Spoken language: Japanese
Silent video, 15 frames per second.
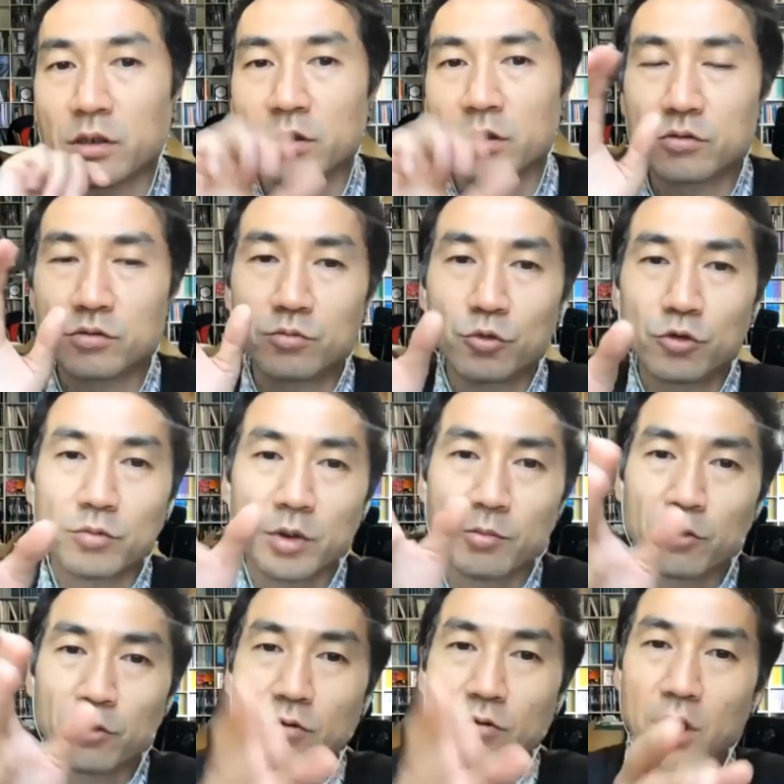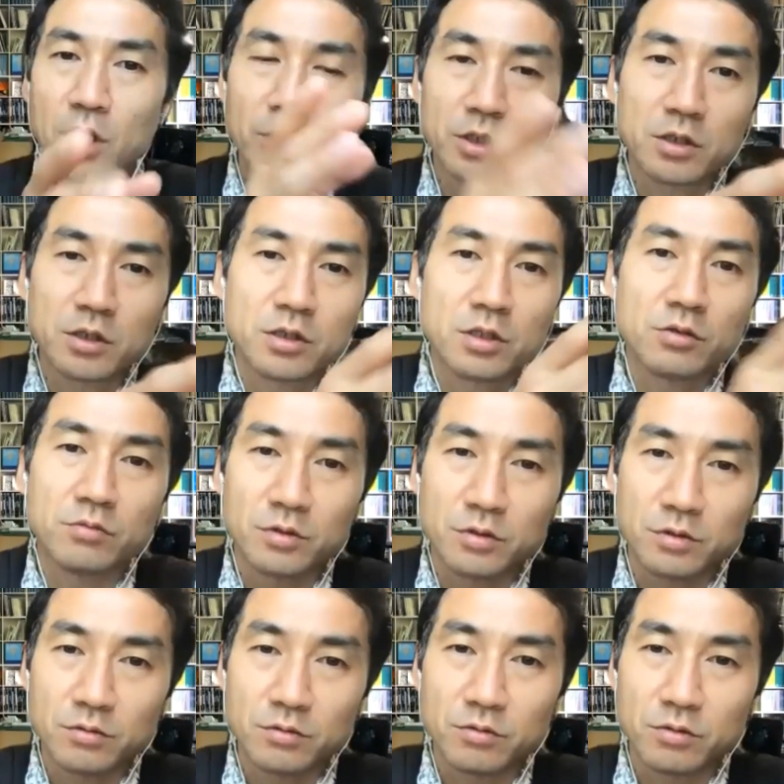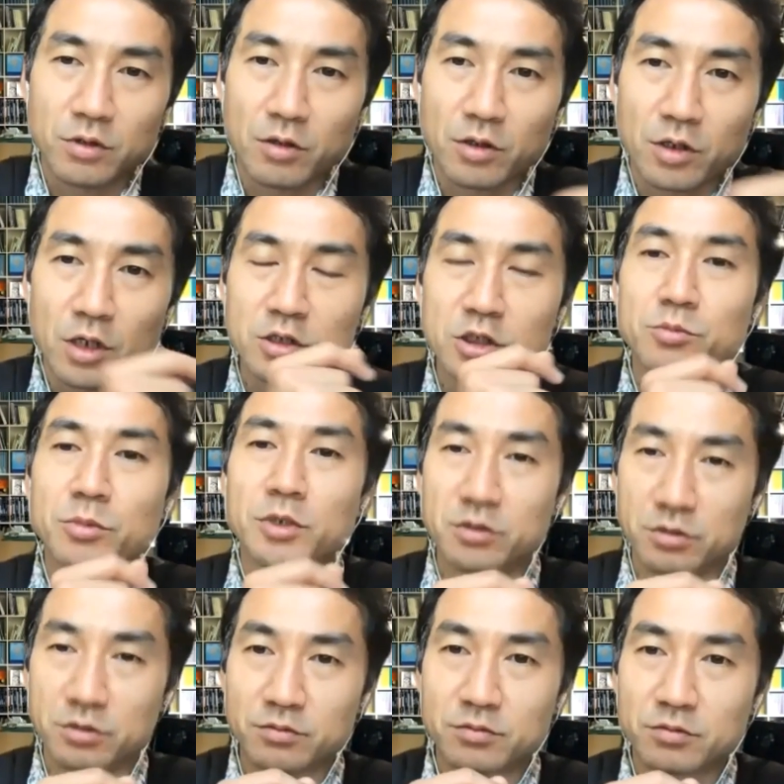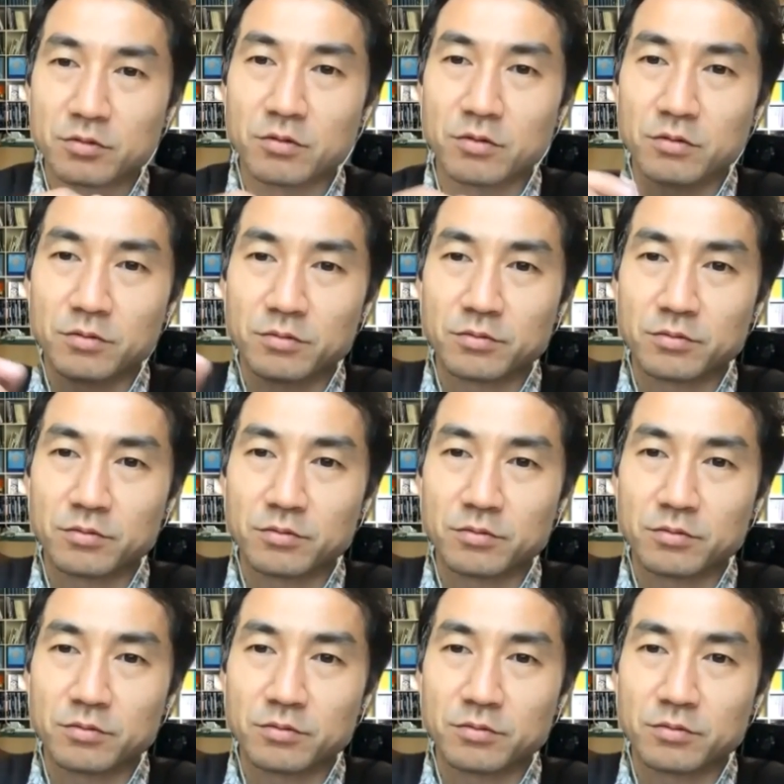なんかそういうものもやっぱ変わってきてるって感じます、その